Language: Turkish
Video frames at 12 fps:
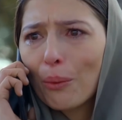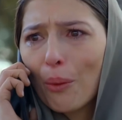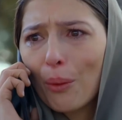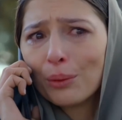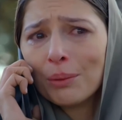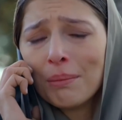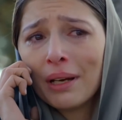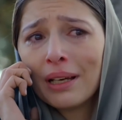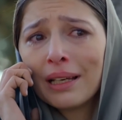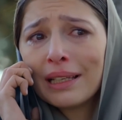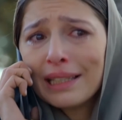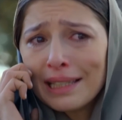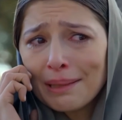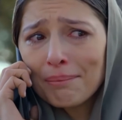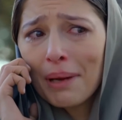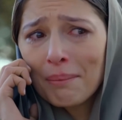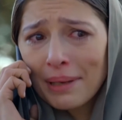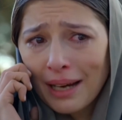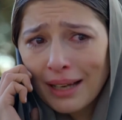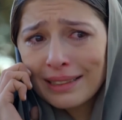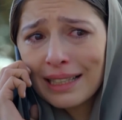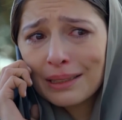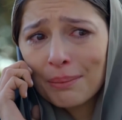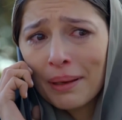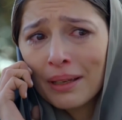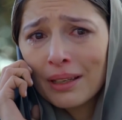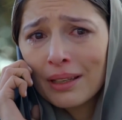yok oğlum. İyiyim ben merak etme.